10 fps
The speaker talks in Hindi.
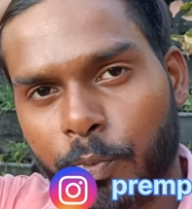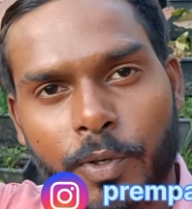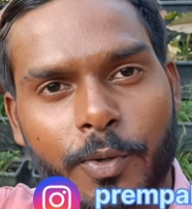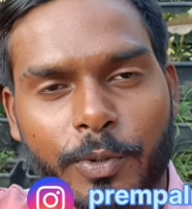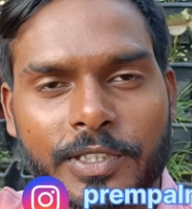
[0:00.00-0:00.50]

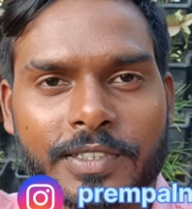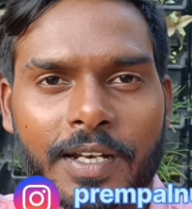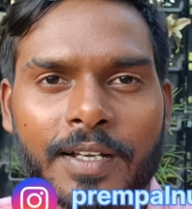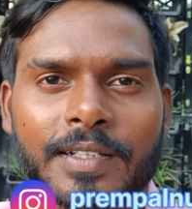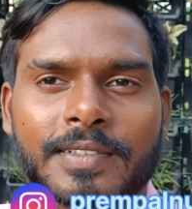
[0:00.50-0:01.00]
पूरी कोशिश
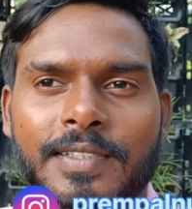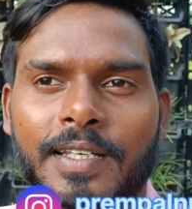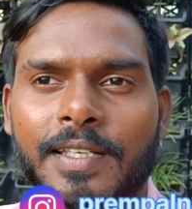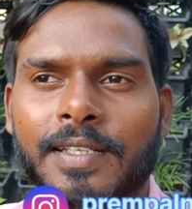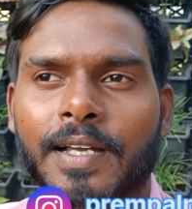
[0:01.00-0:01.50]
करेंगे
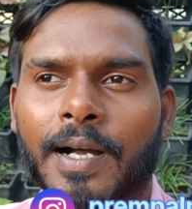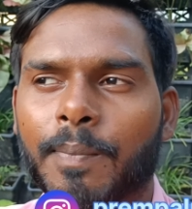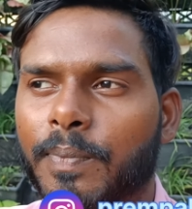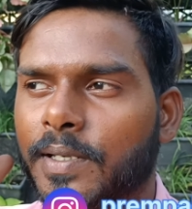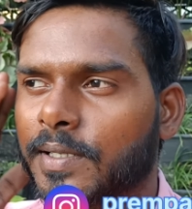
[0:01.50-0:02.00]
जिससे कि
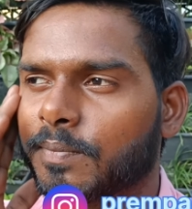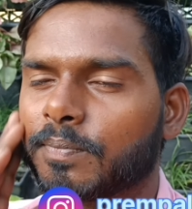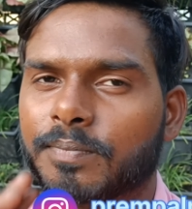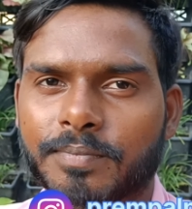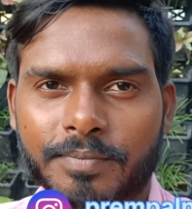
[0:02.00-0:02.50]
आपकी
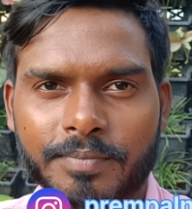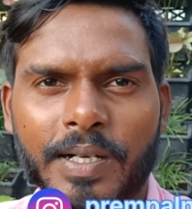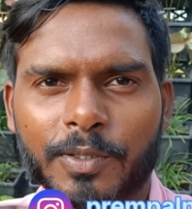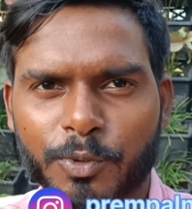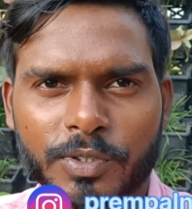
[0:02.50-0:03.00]

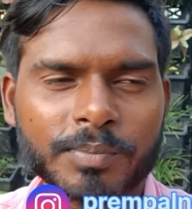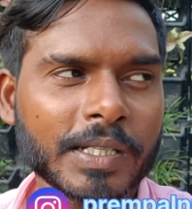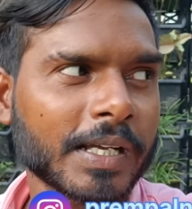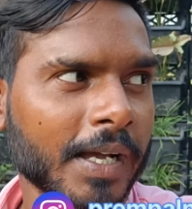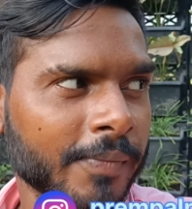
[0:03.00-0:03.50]
बात को
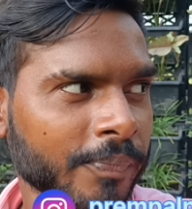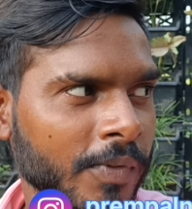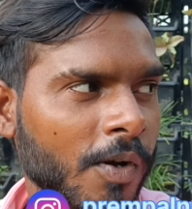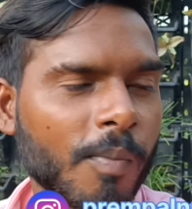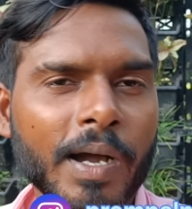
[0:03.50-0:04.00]
समझा जाए
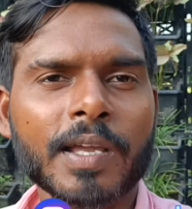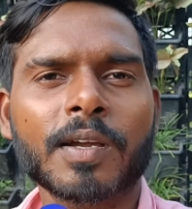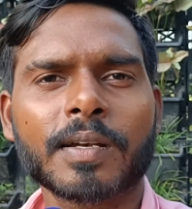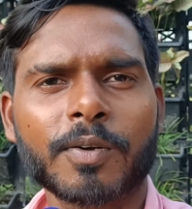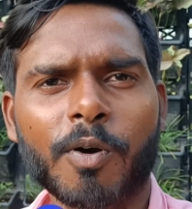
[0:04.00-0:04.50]
बाकी
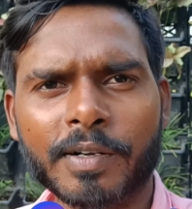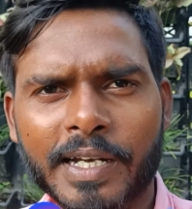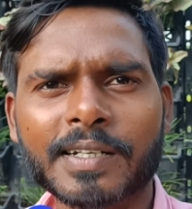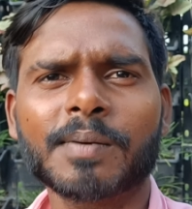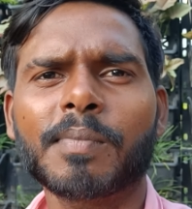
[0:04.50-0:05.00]

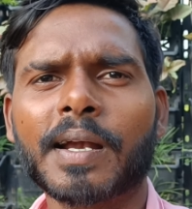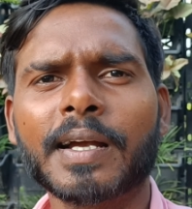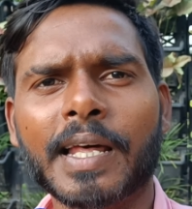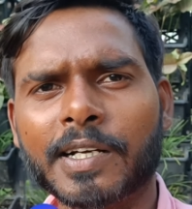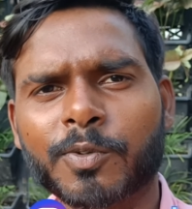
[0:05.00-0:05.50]
कॉन्टैक्ट नंबर है
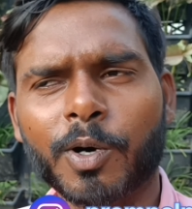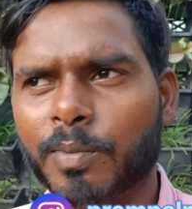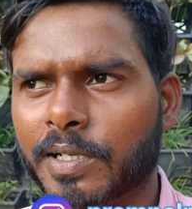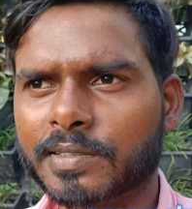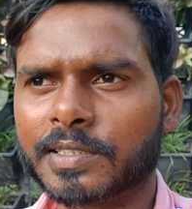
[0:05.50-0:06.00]
डायरेक्ट कॉल
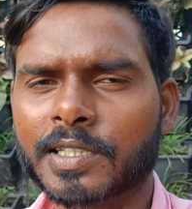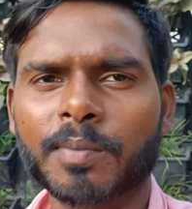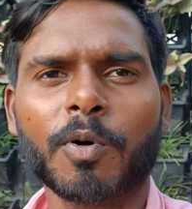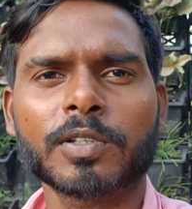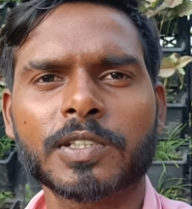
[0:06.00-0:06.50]
भी कर सकते
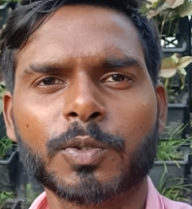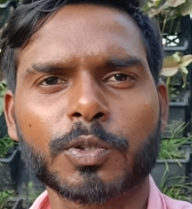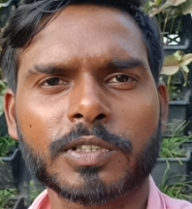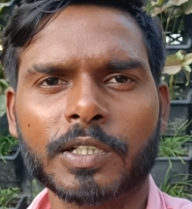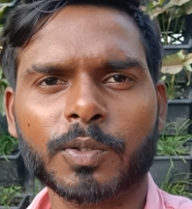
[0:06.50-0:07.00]
हैं बहुत से
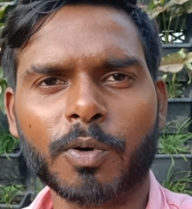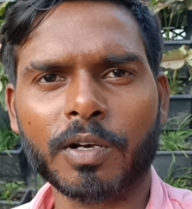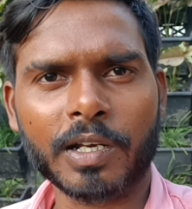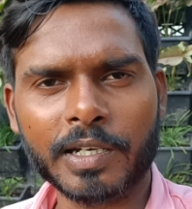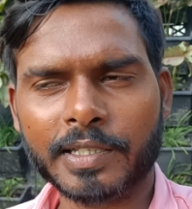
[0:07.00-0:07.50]
दोस्त हैं वो
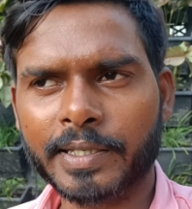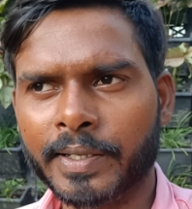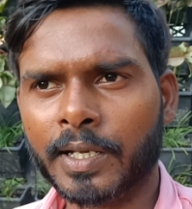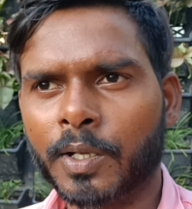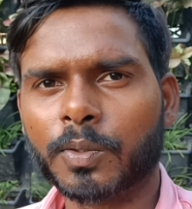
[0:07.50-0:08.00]
कॉल कर लेते
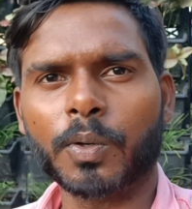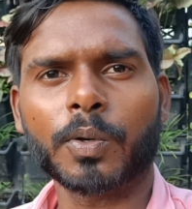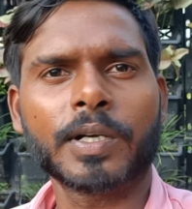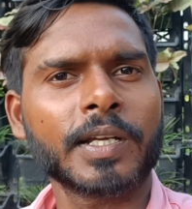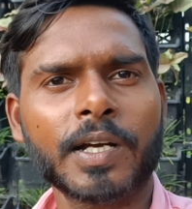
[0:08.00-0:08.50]
हैं तो
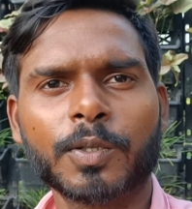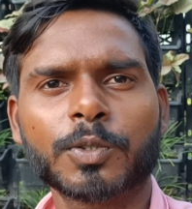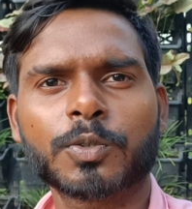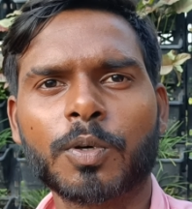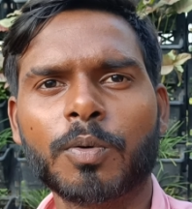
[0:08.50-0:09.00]
ठीक है
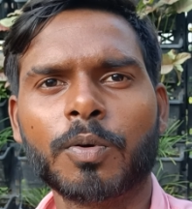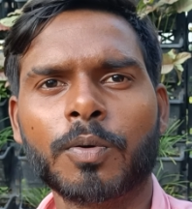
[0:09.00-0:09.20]
दोस्तों